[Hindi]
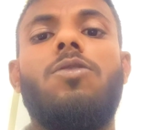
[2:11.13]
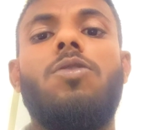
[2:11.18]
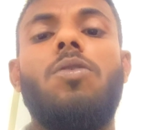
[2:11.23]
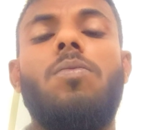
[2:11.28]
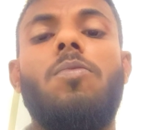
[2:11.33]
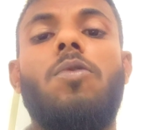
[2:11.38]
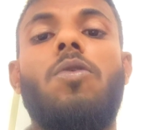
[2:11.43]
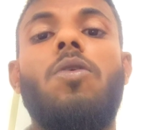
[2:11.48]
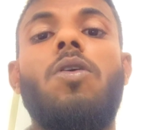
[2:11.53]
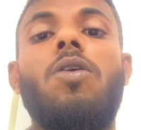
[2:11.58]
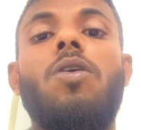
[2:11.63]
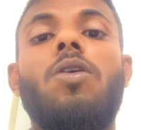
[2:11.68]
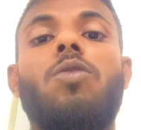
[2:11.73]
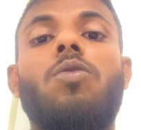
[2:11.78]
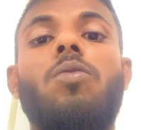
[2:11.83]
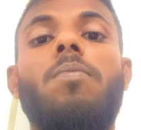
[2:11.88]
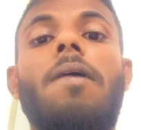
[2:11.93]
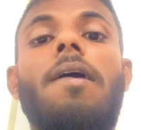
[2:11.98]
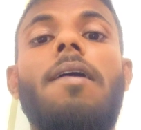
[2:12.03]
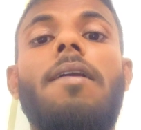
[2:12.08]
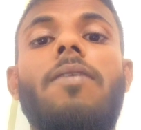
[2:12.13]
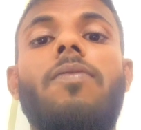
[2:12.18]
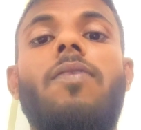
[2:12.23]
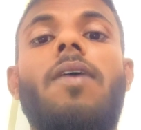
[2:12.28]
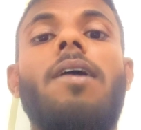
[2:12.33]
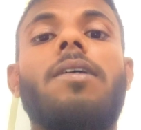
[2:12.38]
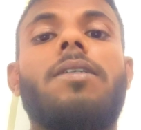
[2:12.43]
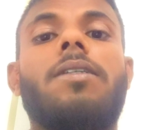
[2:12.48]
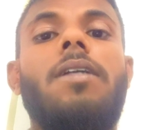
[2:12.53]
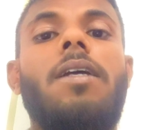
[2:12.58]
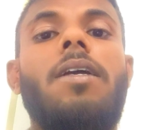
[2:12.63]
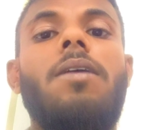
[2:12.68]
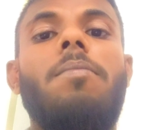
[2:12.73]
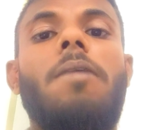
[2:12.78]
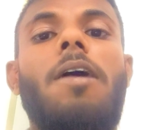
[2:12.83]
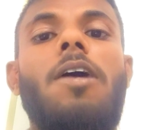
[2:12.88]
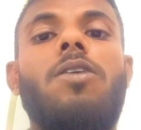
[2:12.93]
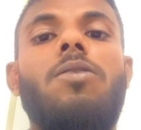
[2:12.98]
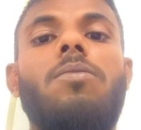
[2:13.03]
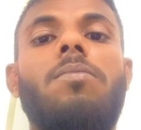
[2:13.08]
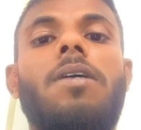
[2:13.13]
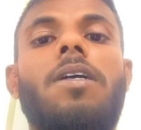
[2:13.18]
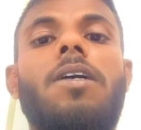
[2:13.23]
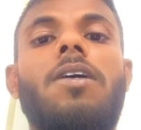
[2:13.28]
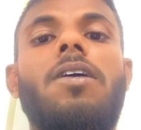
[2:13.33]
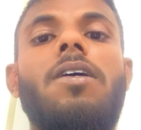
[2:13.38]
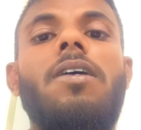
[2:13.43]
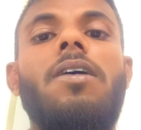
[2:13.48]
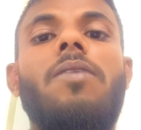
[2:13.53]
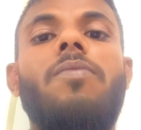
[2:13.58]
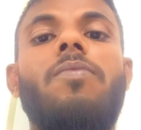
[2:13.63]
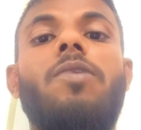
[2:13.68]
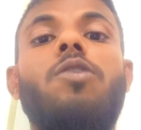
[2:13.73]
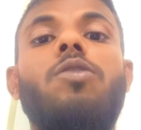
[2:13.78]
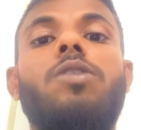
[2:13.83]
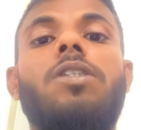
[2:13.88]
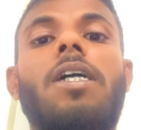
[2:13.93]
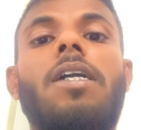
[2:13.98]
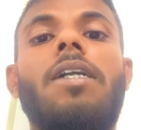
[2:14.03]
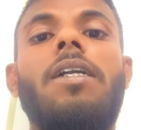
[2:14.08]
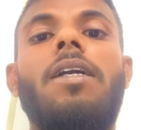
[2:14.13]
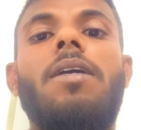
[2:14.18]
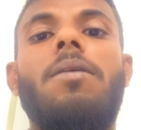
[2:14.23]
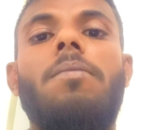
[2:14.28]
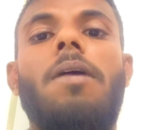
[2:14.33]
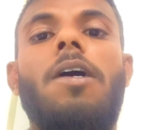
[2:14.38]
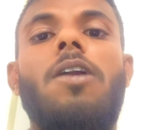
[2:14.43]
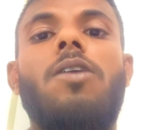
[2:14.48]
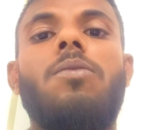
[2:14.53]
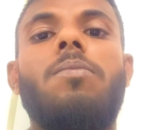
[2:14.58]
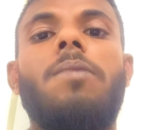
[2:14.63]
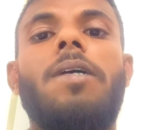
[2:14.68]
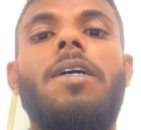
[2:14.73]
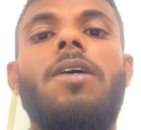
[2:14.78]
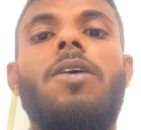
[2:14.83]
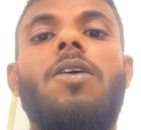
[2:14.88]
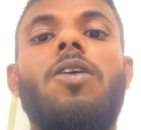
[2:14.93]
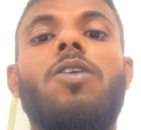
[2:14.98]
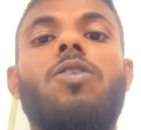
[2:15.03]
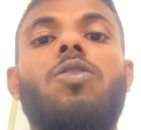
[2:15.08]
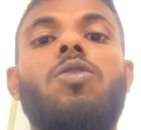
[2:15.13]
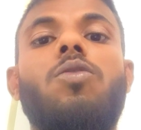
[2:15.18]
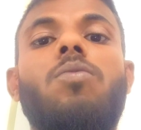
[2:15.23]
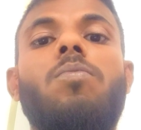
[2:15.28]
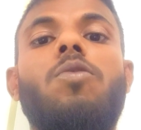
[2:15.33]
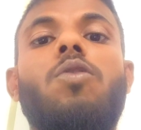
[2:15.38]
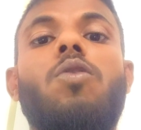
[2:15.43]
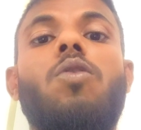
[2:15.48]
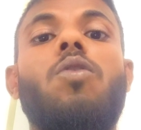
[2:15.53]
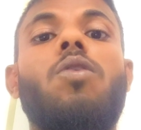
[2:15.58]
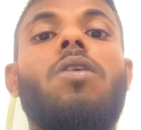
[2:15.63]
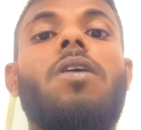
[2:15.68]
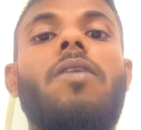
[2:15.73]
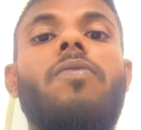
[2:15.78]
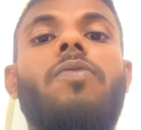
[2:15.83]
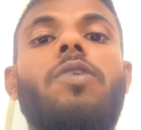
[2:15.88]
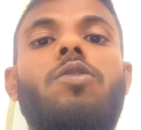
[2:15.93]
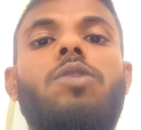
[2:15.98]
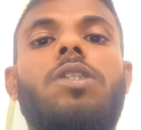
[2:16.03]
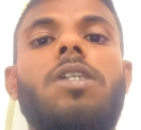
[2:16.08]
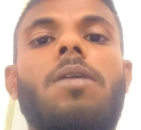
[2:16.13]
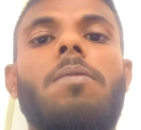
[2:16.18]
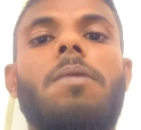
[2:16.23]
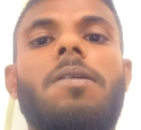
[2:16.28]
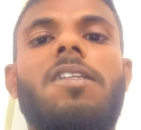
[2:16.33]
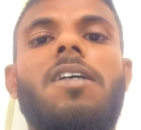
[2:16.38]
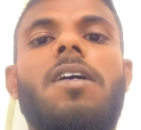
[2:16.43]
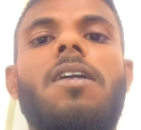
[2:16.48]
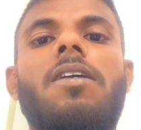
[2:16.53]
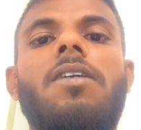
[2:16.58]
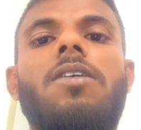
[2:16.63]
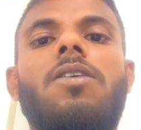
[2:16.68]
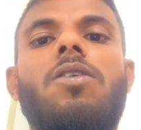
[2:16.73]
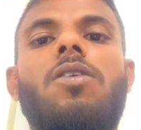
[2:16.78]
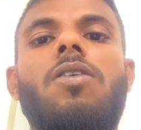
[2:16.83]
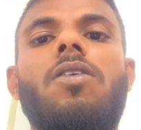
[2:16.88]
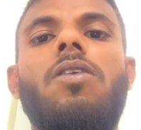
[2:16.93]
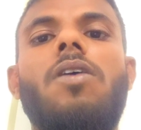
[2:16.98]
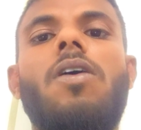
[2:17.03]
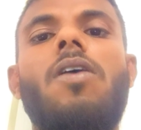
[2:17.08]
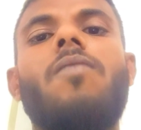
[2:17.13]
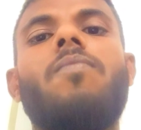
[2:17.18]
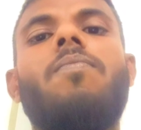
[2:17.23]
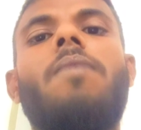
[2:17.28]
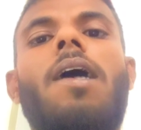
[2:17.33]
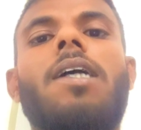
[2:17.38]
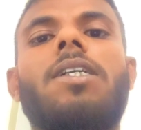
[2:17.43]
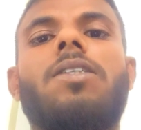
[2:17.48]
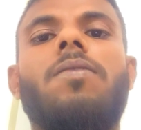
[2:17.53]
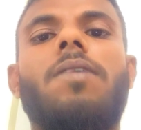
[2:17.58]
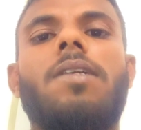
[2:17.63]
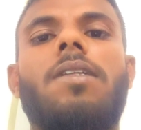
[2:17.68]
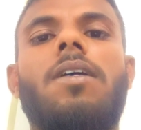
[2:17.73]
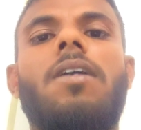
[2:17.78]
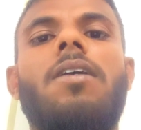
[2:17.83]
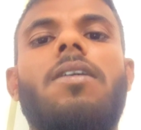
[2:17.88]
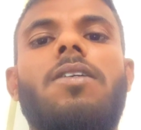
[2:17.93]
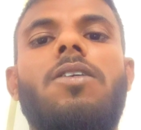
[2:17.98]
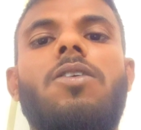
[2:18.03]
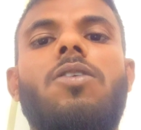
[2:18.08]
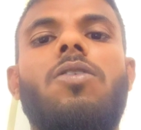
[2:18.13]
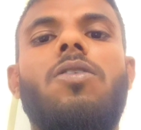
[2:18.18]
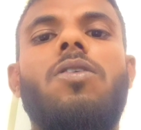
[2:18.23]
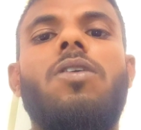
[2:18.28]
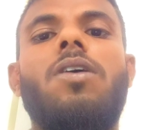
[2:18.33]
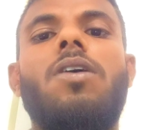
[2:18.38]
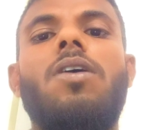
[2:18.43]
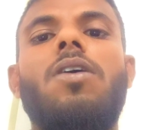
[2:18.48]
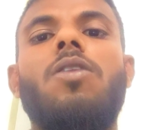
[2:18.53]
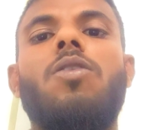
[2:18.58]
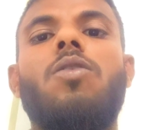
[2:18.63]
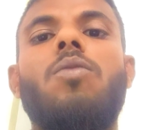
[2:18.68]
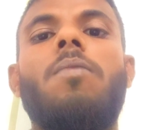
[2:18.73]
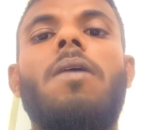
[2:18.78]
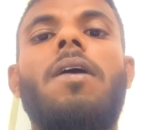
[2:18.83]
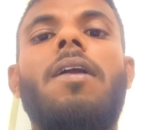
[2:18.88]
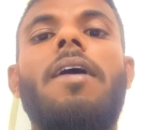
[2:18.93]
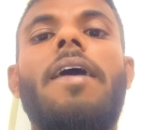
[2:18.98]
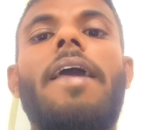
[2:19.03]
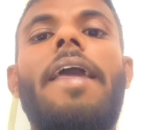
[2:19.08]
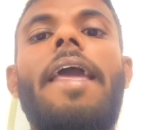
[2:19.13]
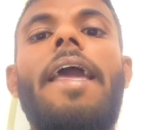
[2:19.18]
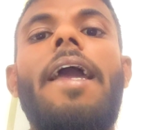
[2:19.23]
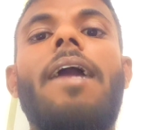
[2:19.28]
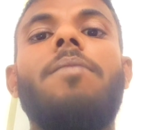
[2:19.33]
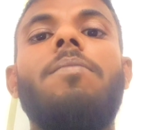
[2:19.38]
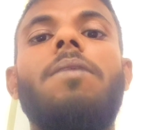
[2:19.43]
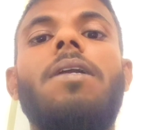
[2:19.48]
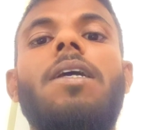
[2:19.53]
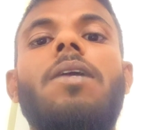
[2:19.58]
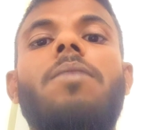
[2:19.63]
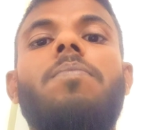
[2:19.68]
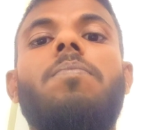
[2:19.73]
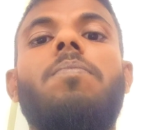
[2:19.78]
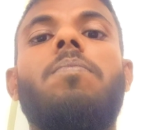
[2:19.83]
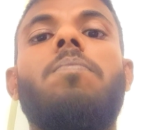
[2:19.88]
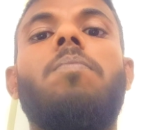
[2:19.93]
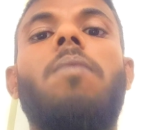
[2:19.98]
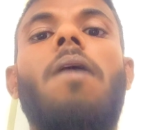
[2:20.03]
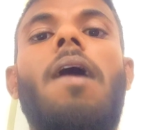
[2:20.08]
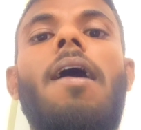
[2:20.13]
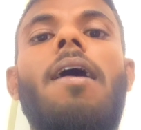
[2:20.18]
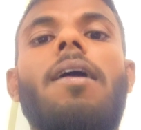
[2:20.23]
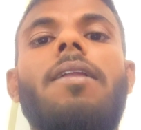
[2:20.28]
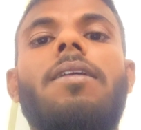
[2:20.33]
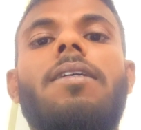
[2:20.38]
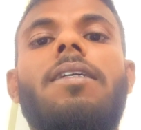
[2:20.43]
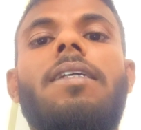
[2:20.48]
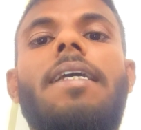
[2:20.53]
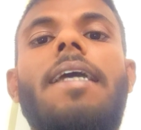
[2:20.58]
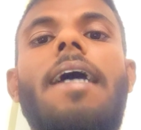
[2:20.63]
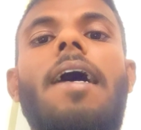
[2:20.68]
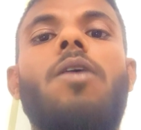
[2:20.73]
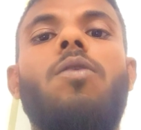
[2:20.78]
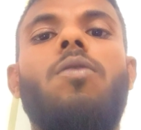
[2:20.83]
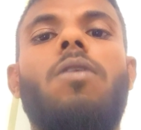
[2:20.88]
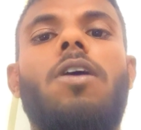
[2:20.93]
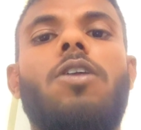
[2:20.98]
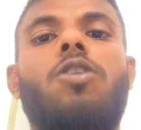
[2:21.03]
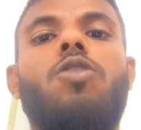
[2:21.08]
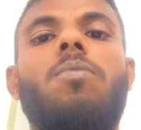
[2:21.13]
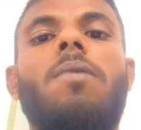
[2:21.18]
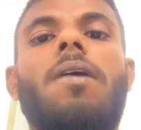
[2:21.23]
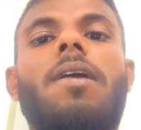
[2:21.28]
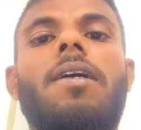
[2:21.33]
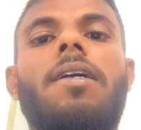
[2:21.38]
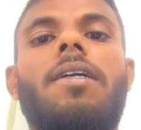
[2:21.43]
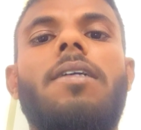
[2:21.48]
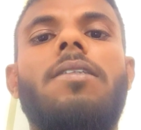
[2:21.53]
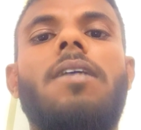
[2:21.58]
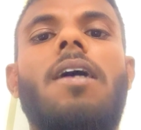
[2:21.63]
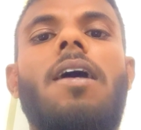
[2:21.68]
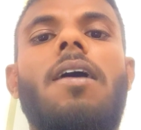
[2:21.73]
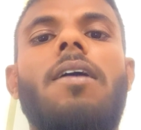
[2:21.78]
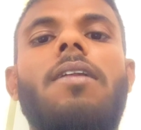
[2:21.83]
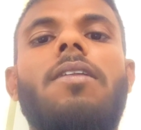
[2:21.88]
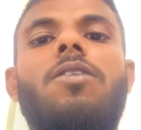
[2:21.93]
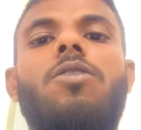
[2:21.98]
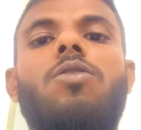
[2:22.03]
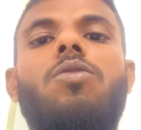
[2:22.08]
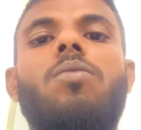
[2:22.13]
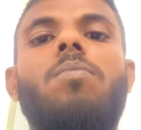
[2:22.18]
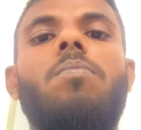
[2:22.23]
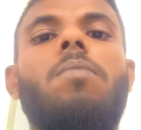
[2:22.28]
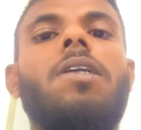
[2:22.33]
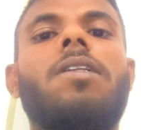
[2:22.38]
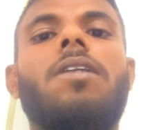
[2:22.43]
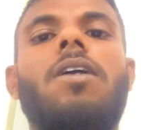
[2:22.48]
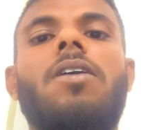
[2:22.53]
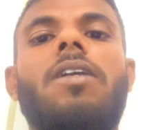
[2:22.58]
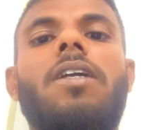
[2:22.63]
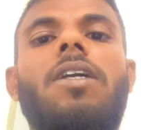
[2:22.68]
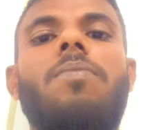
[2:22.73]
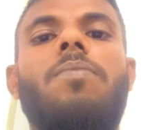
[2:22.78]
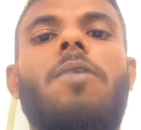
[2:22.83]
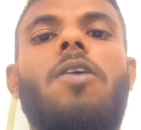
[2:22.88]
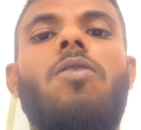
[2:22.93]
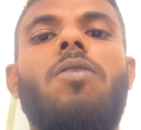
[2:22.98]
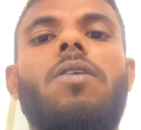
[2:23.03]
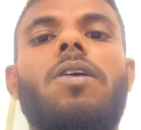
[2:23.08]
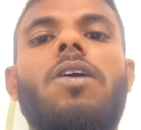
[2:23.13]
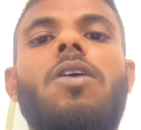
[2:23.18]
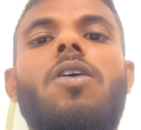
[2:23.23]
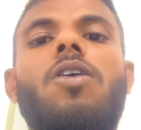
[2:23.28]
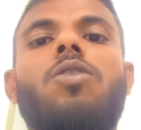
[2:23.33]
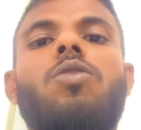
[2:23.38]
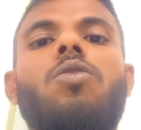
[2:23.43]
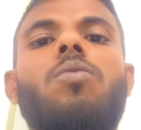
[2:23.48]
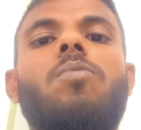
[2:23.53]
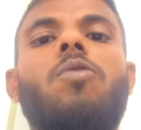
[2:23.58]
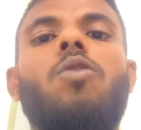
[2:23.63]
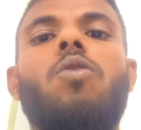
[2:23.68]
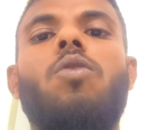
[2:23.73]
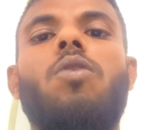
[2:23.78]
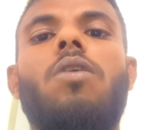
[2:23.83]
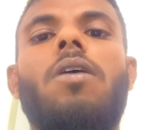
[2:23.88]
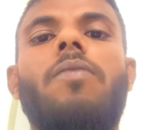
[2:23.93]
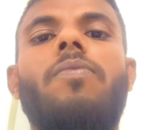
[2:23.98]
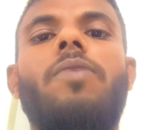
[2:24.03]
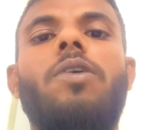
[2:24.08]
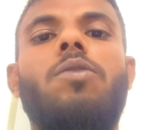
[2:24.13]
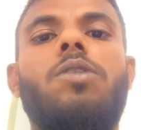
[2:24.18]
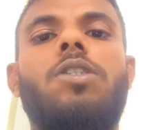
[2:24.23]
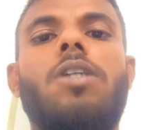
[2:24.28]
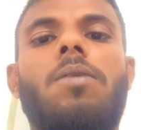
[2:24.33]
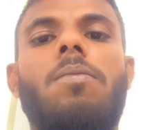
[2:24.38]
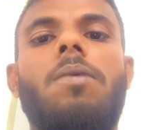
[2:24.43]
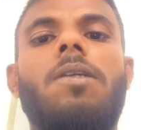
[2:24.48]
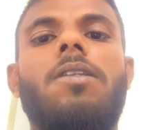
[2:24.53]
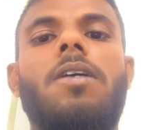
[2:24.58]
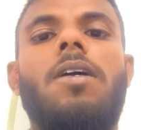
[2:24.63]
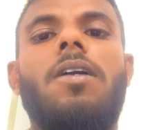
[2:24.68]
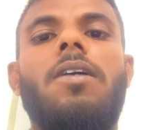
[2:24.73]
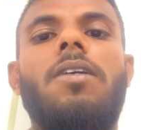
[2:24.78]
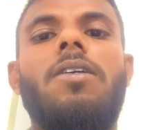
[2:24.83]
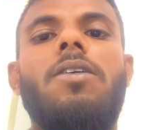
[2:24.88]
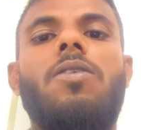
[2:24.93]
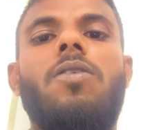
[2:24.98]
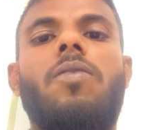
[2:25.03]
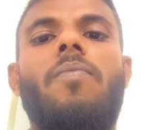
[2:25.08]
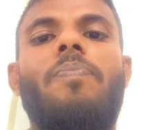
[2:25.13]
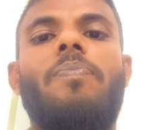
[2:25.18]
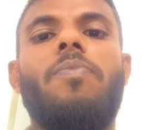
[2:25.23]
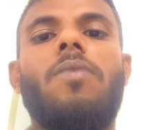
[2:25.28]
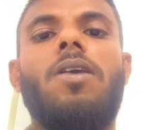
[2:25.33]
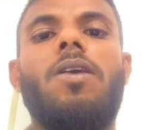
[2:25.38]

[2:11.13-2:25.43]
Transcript: तुमको तुम्हारा पास्ट नहीं मालूम है फ्यूचर नहीं मालूम है और तुम लोगों का फ्यूचर बता रही हो पास्ट बता रही हो तुम्हारा एक मिनट बाद क्या होगा तुम्हारे साथ तुम बता नहीं पाओगे और तुम लोगों का फ्यूचर बता रही हो